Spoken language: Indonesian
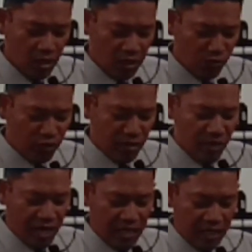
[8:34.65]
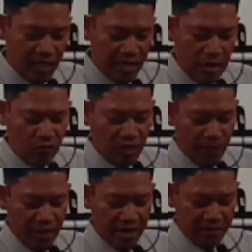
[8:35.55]
Kemudian berkatalah Daud
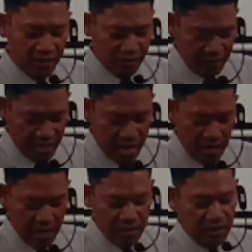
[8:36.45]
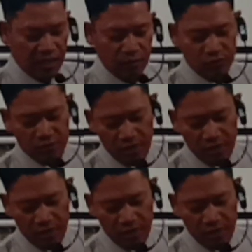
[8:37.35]
kepadanya, jangan takut,